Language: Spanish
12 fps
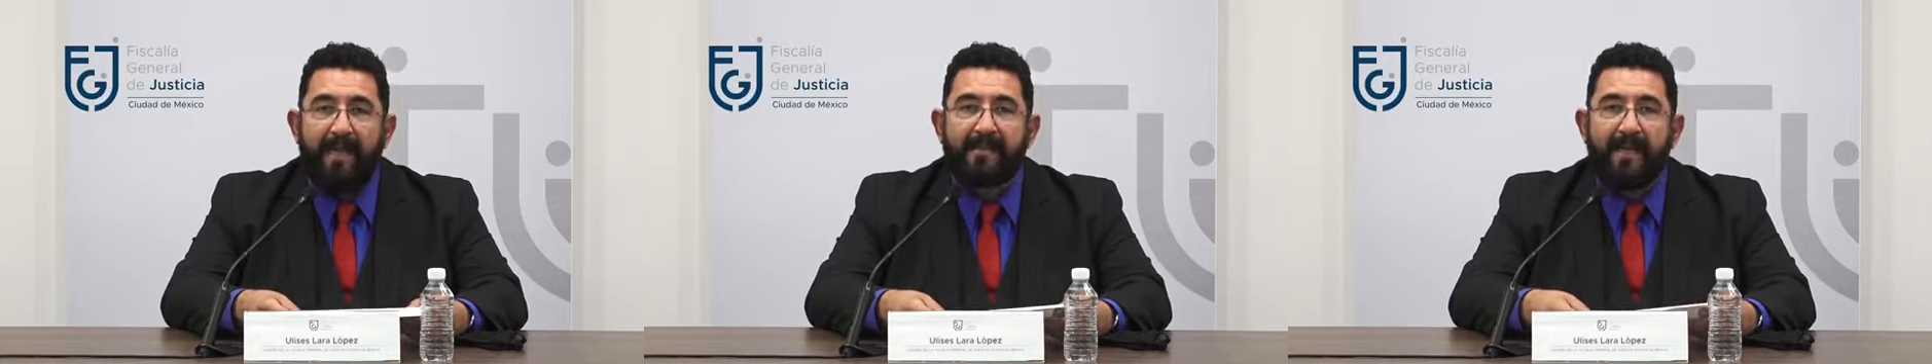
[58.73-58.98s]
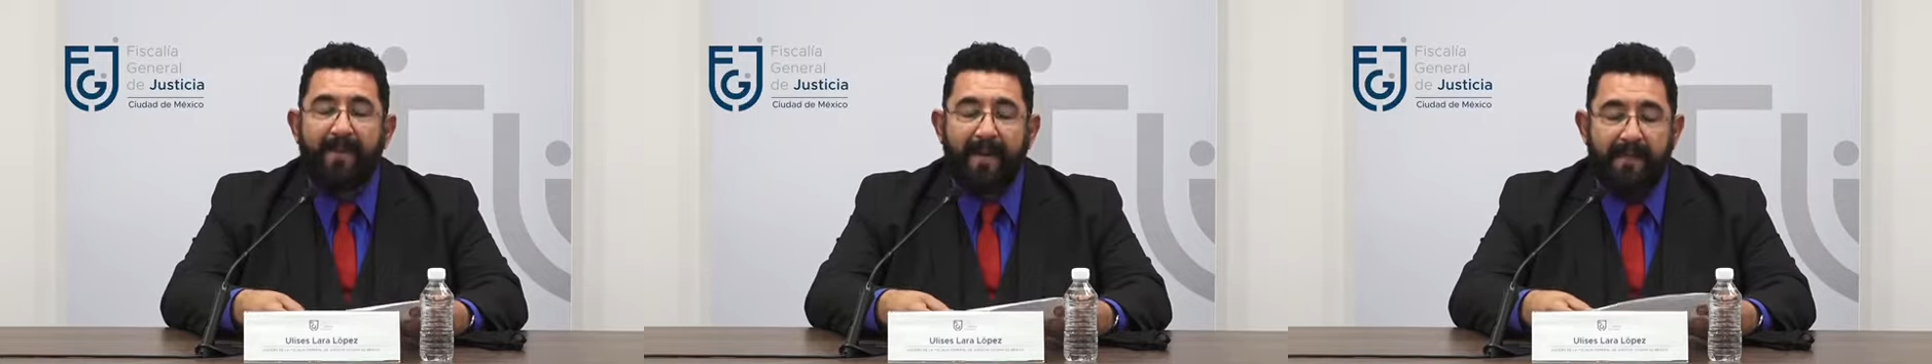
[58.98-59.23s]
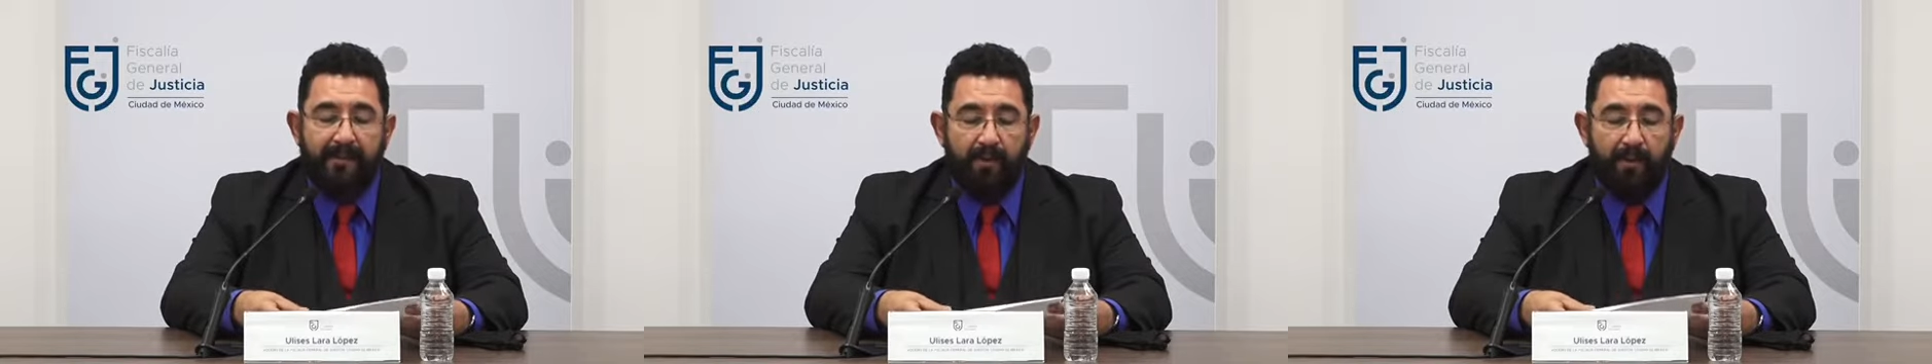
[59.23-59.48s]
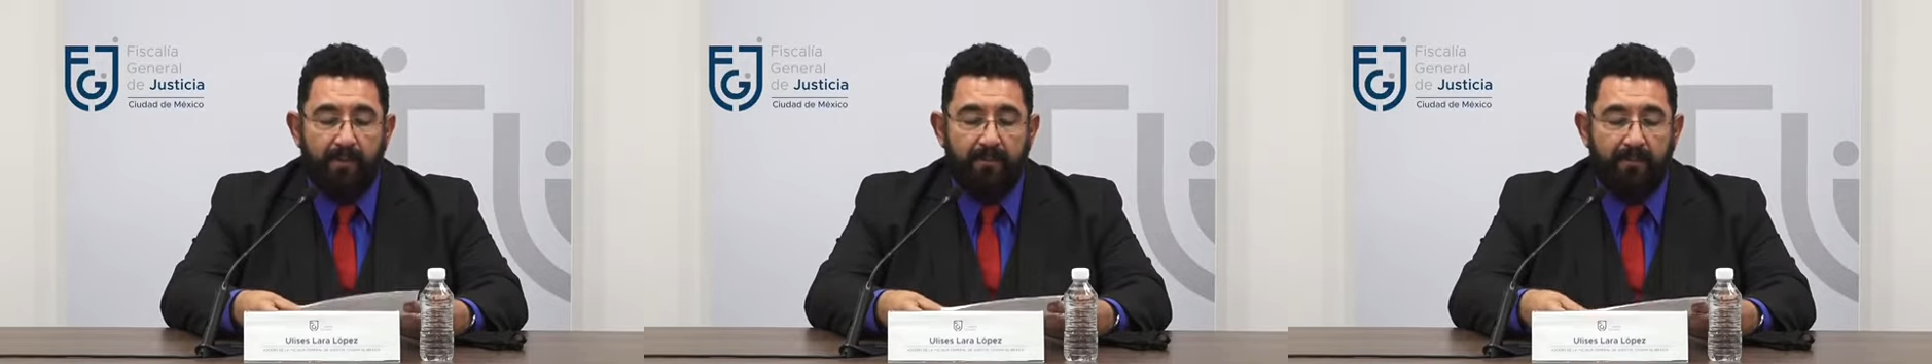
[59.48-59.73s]

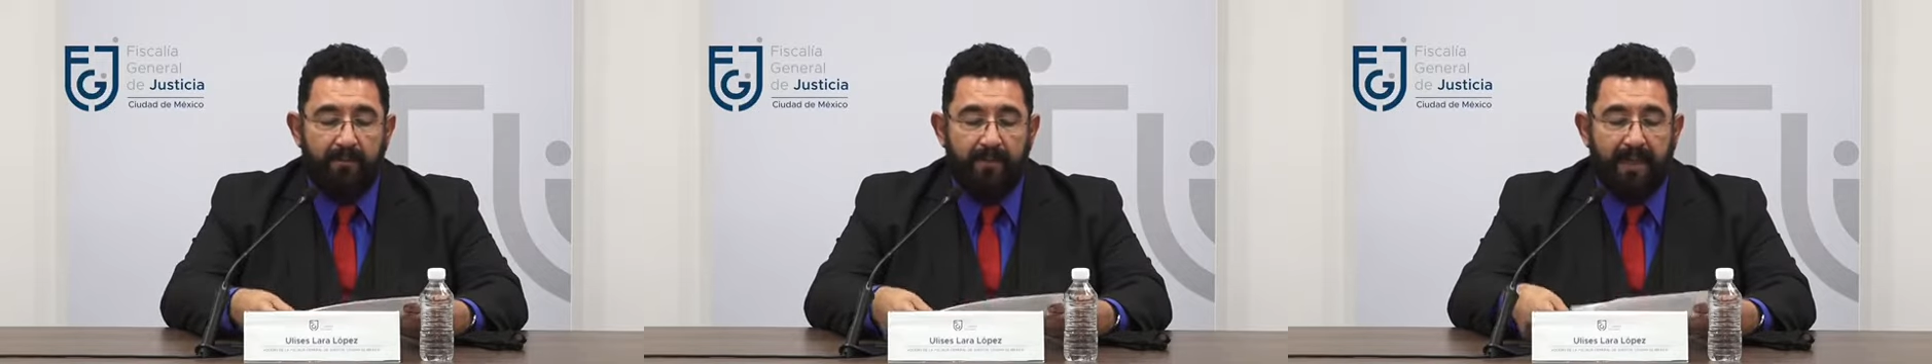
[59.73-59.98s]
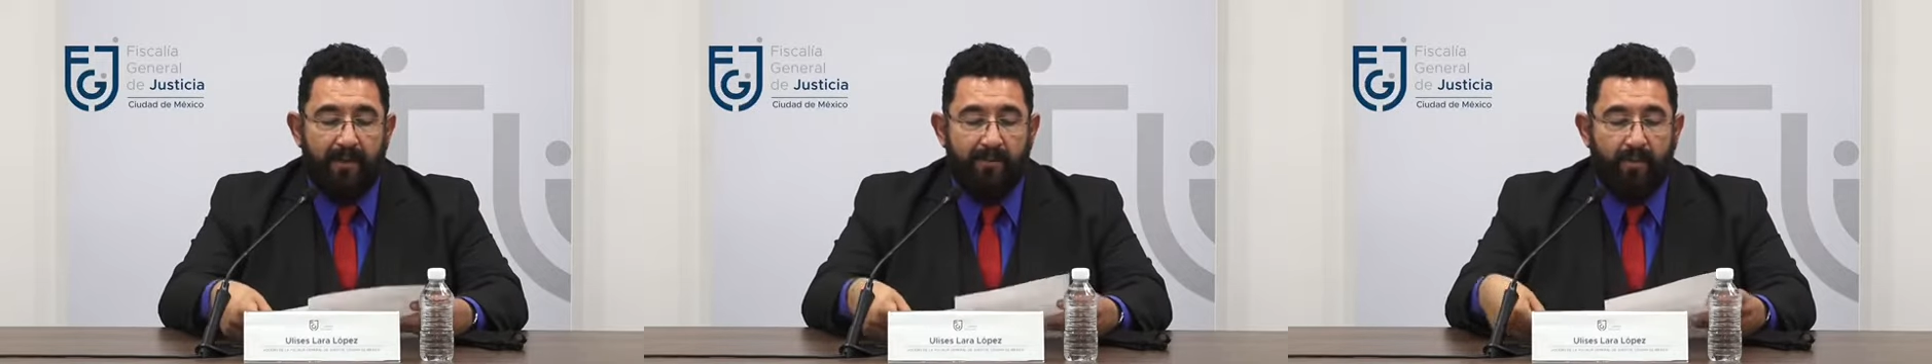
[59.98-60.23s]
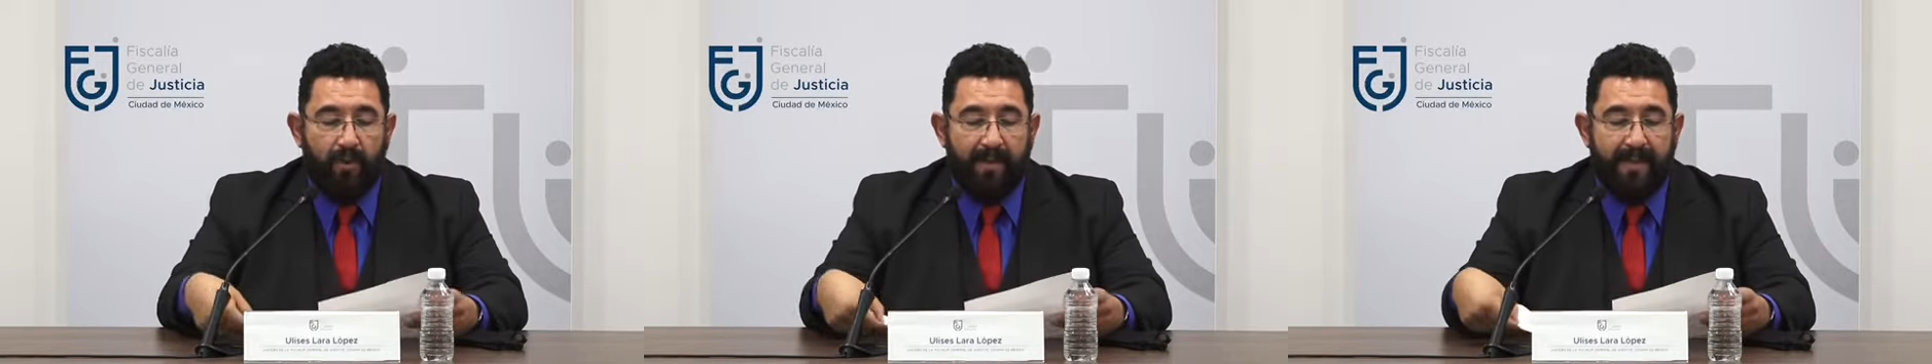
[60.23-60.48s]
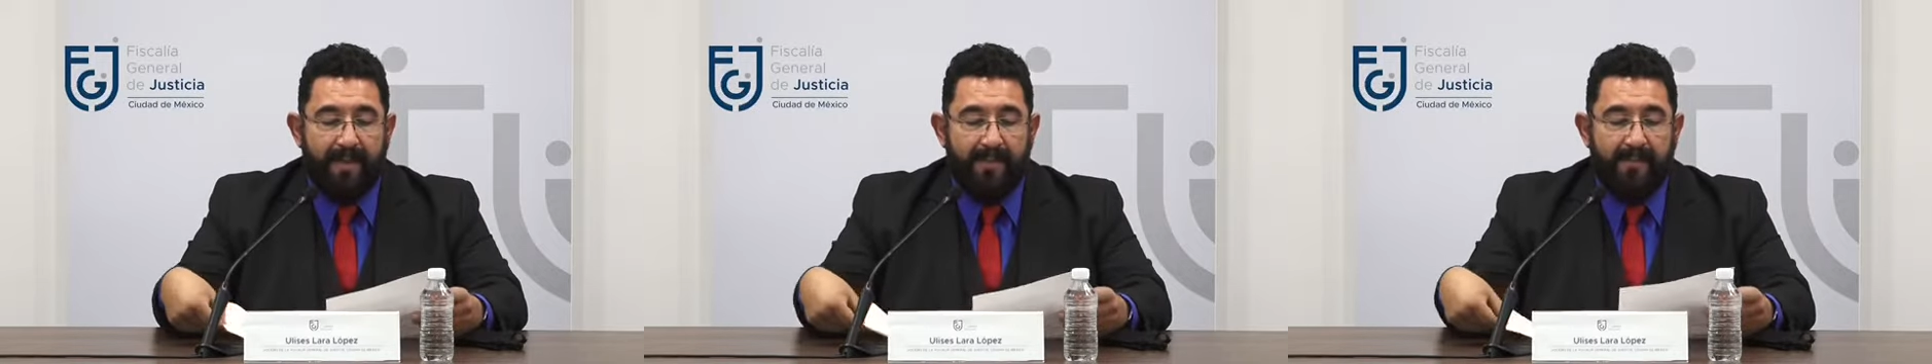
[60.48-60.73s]
desaparición de los
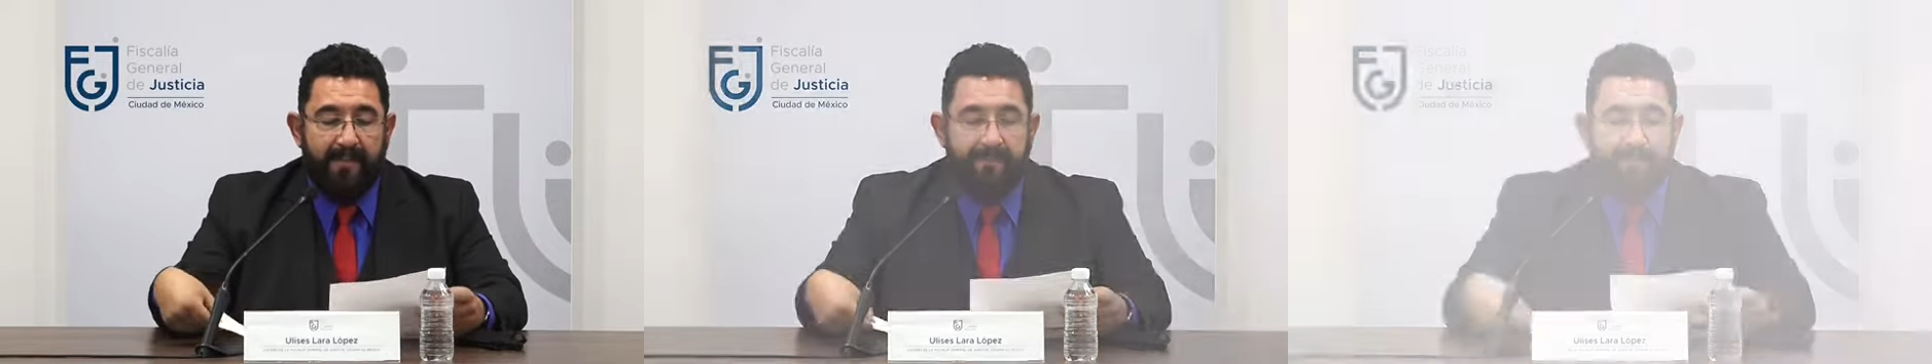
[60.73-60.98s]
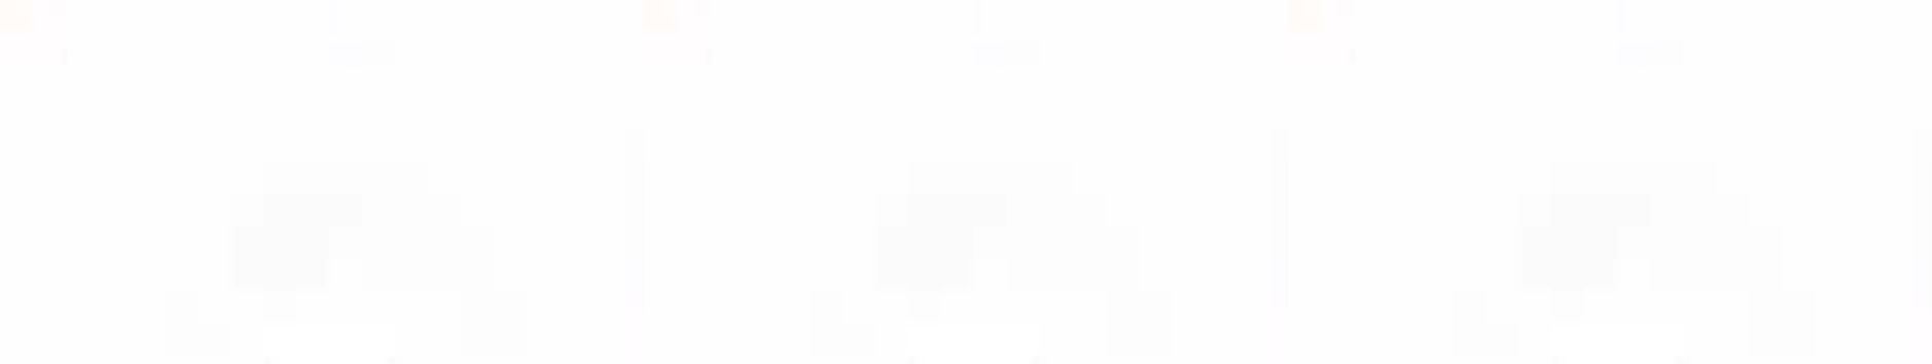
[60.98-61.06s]
jóvenes.